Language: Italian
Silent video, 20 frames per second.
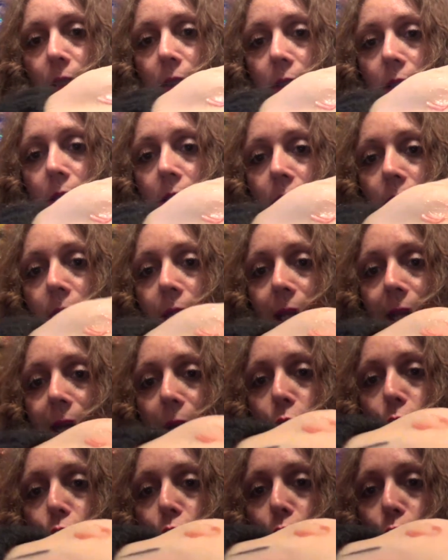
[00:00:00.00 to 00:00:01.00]
eh, che
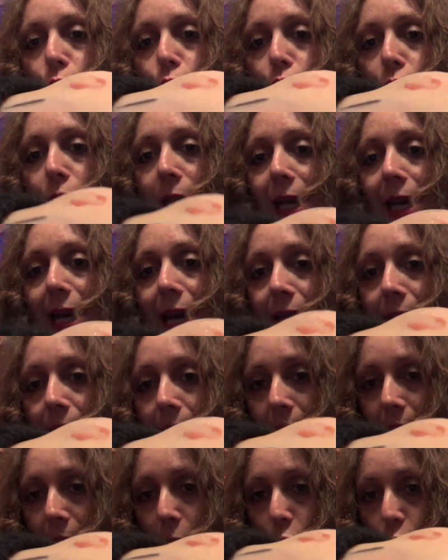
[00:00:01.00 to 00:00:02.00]
era contenuto nella
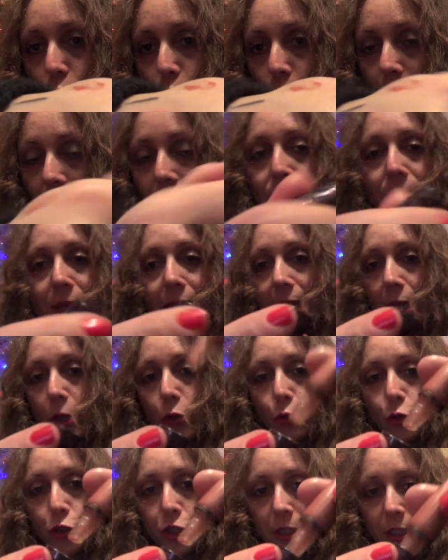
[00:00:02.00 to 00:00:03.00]
Naked 2 e che
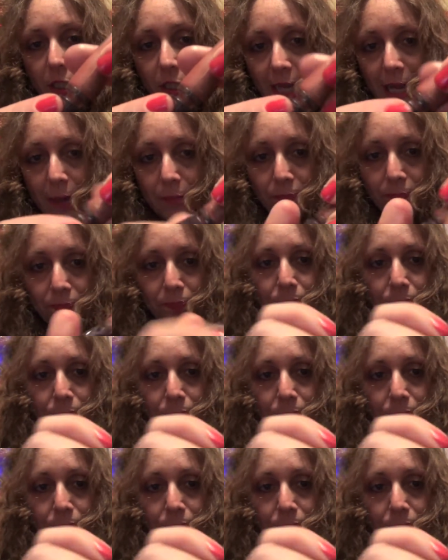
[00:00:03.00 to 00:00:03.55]
conoscete già.